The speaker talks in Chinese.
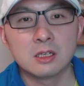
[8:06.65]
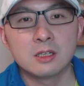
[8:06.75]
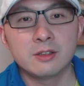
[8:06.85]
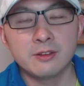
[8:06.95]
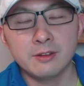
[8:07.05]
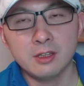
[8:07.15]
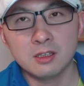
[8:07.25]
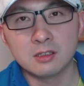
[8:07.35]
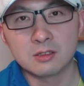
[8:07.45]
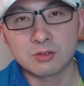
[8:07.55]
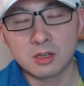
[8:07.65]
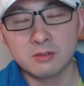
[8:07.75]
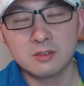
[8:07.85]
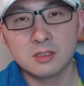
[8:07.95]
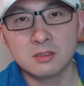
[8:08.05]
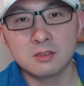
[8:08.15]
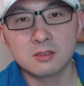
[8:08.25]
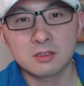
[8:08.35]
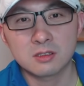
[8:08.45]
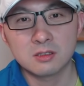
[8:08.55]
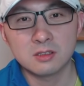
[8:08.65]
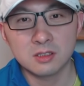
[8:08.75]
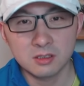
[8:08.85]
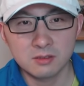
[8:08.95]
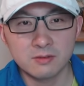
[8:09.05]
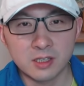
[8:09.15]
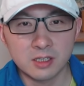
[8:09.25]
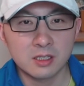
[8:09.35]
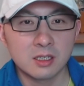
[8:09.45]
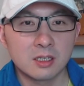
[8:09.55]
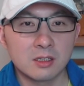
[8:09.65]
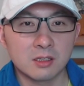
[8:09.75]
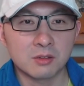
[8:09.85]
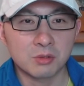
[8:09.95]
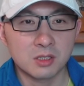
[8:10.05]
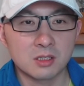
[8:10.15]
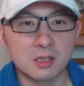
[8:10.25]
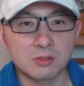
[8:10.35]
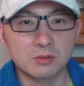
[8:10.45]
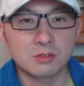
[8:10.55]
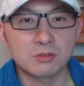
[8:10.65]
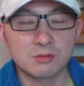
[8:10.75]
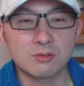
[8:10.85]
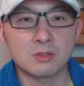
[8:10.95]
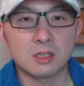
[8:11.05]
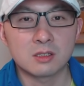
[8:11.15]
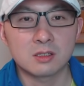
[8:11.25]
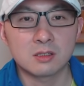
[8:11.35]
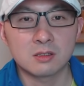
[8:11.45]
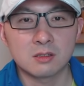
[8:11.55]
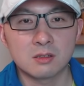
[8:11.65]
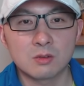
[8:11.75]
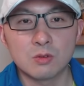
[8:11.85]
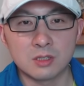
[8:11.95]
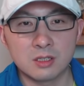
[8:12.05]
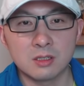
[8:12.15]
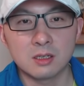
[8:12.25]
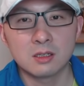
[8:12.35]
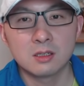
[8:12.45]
那个传闻是因为那个推特上用的数据呢是过期的，